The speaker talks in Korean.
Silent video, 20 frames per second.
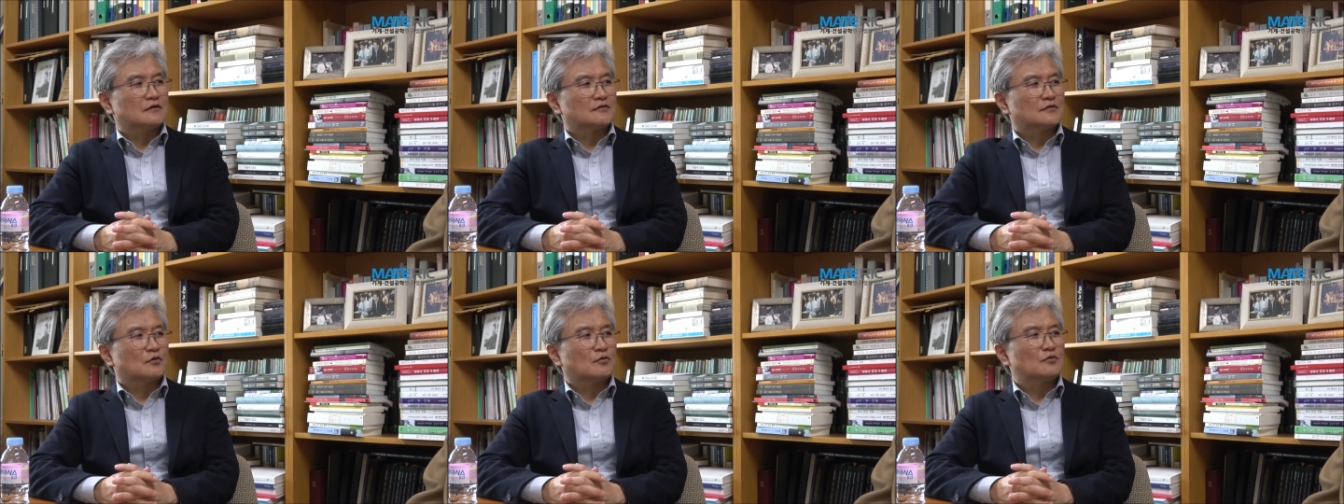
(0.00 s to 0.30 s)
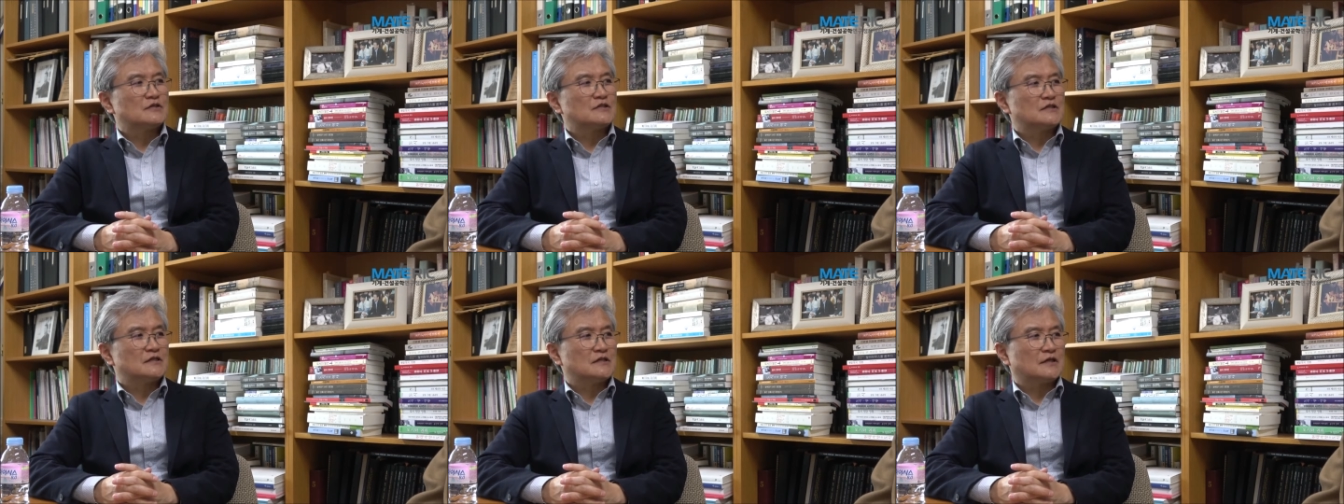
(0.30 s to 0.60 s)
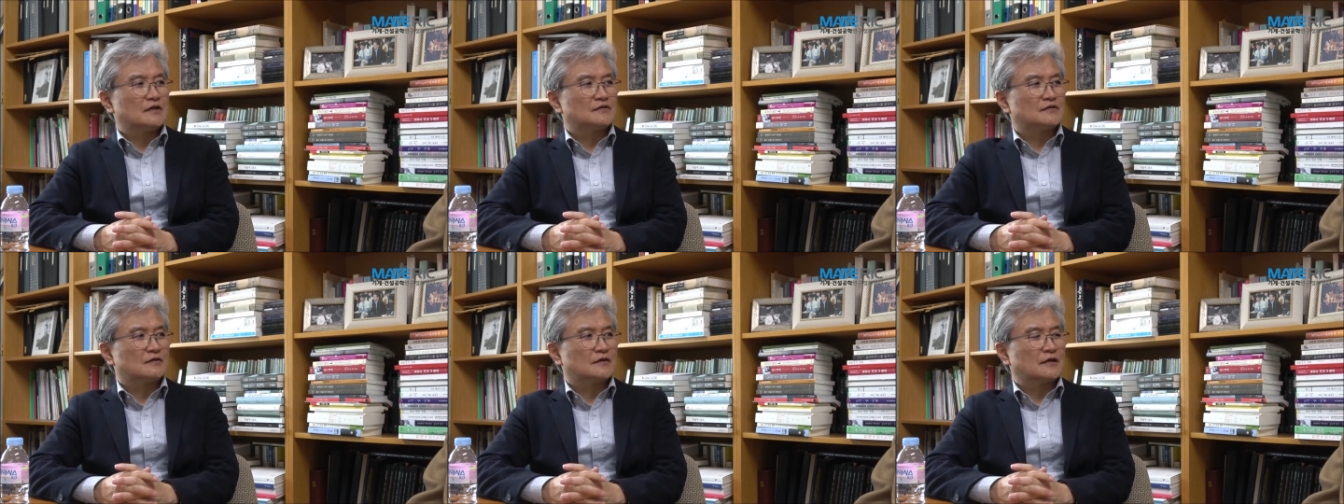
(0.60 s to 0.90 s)

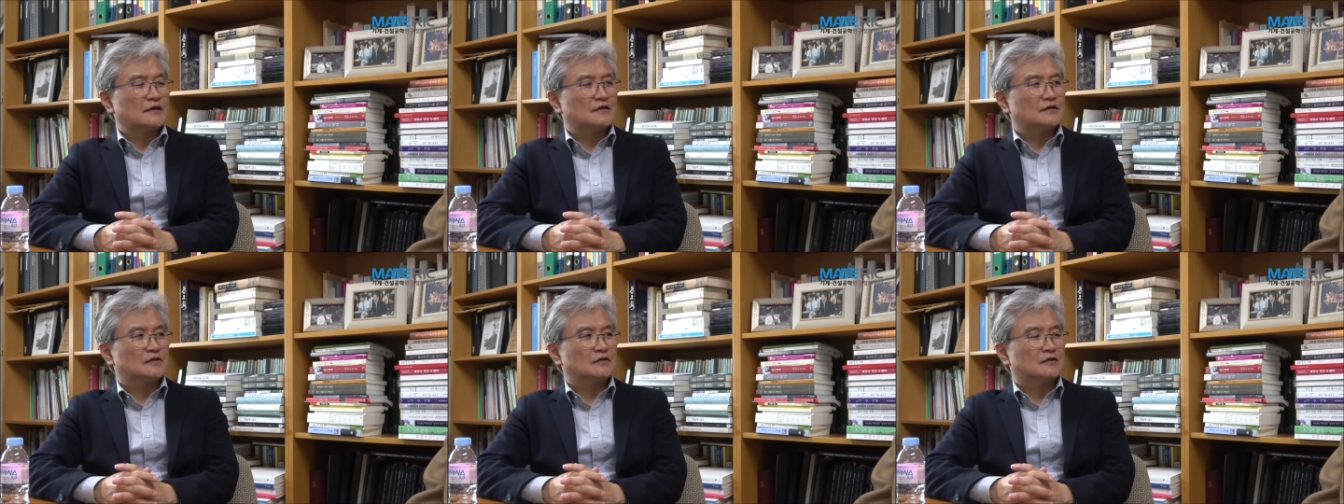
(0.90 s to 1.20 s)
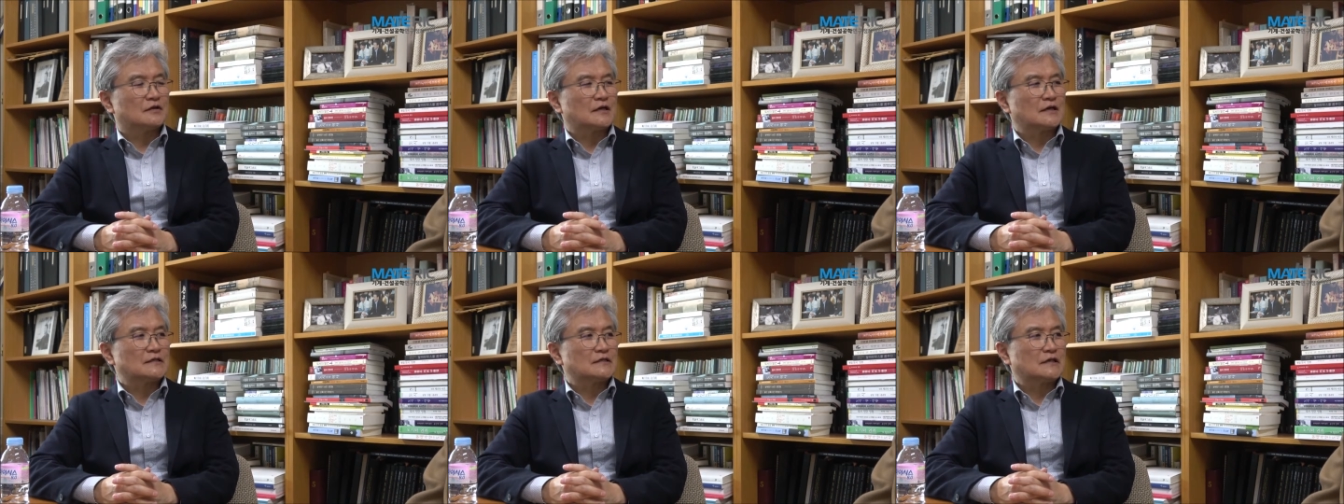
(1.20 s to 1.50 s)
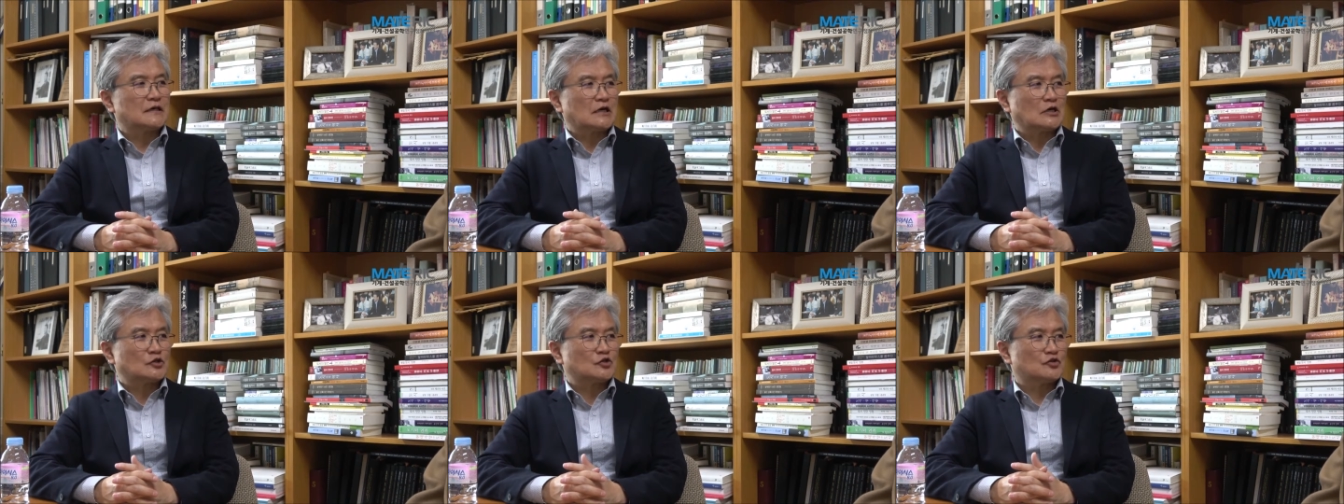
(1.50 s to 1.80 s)
서울시에서 하는 여러 가지
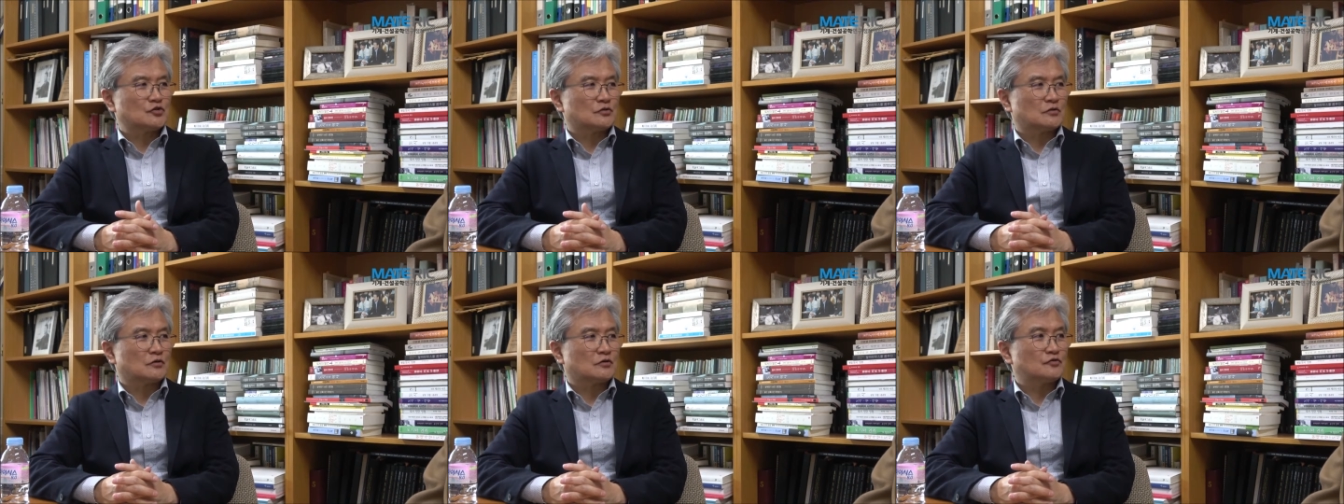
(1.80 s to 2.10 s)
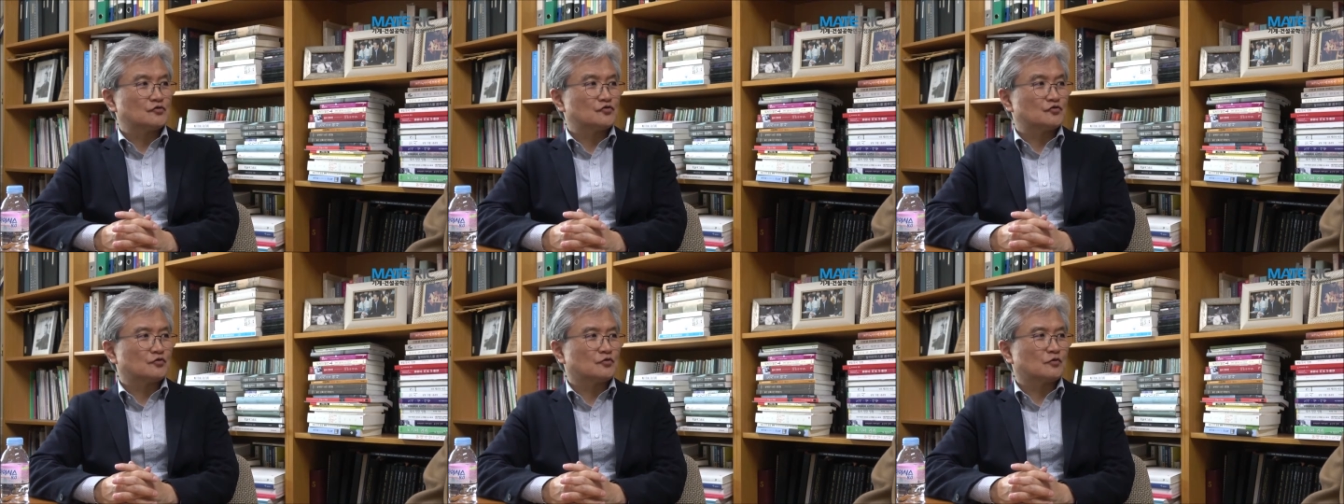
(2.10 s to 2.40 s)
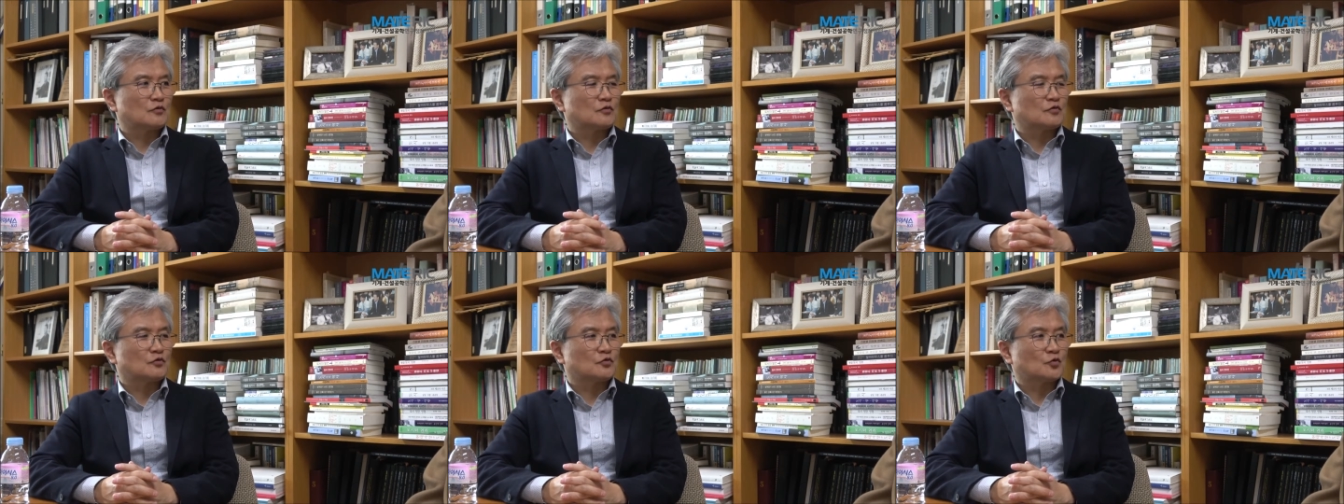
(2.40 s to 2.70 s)
각종 건축
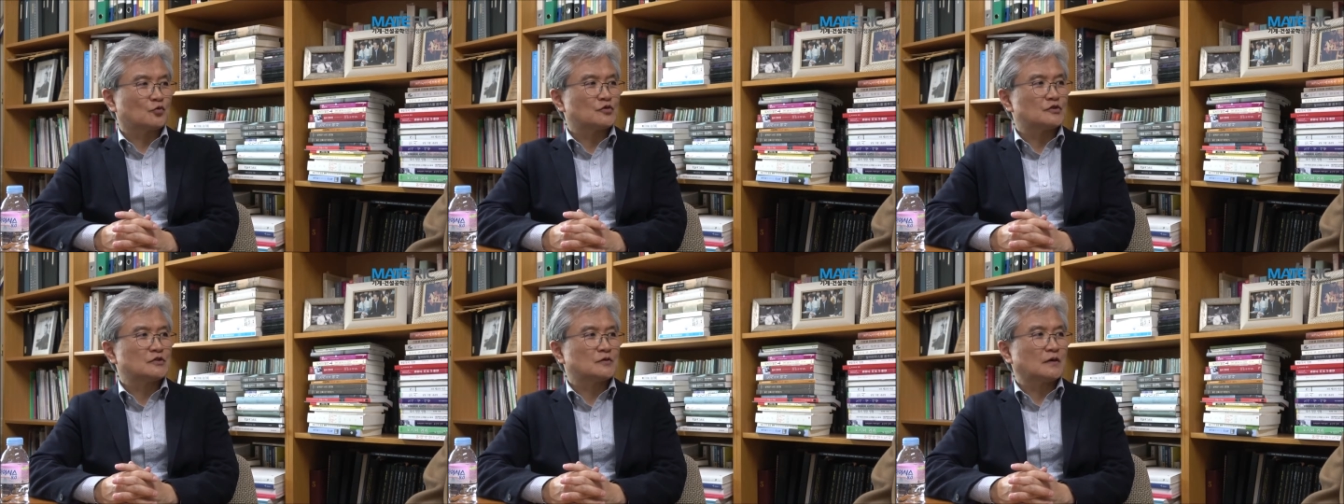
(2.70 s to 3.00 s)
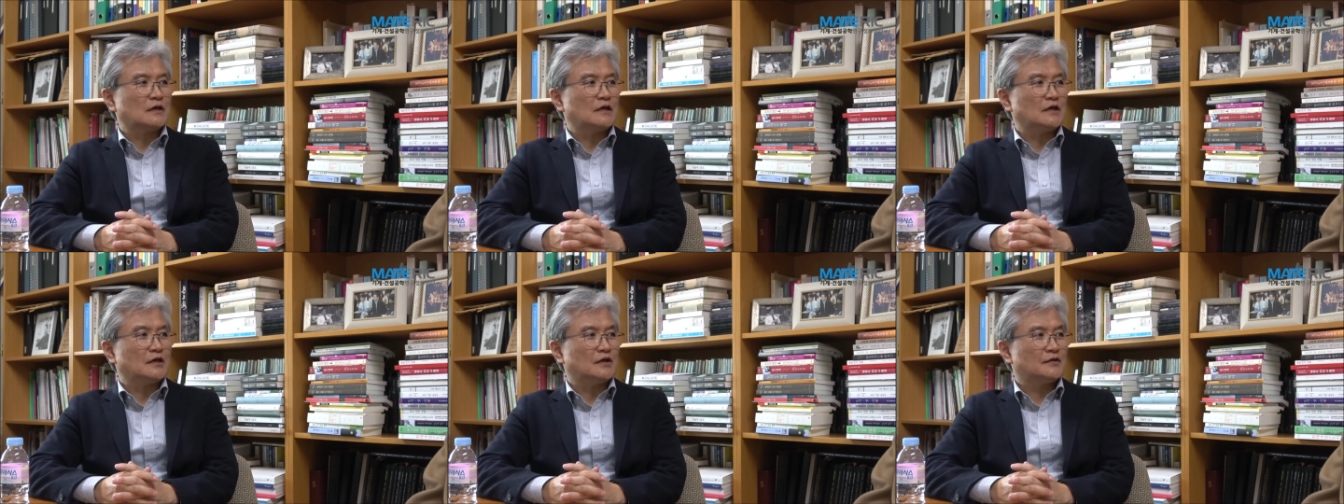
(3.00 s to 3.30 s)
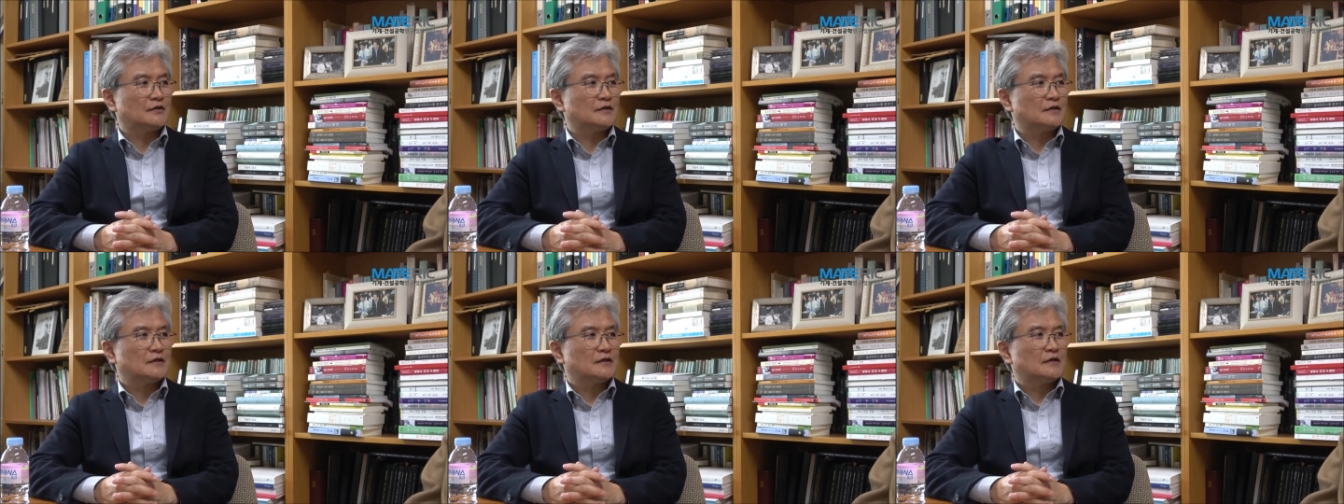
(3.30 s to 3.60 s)
도시
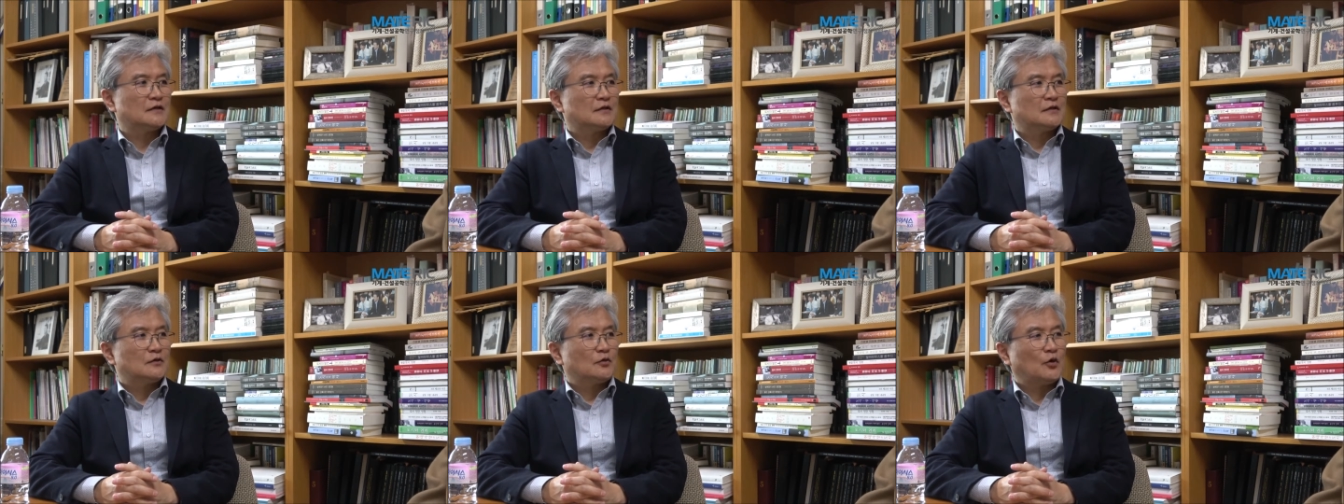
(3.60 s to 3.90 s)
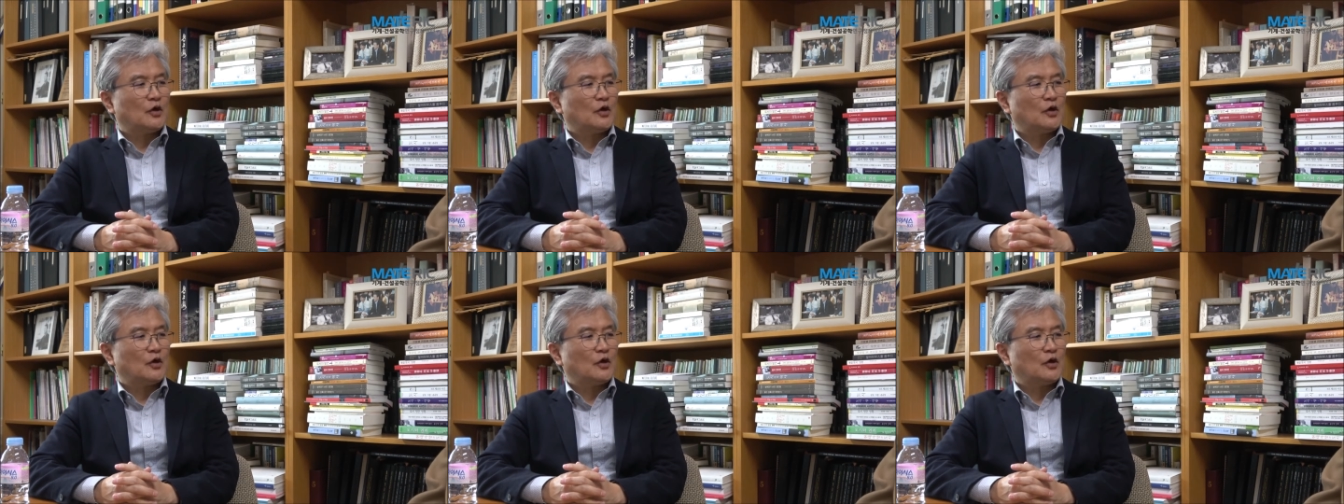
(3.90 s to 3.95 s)
관련 음.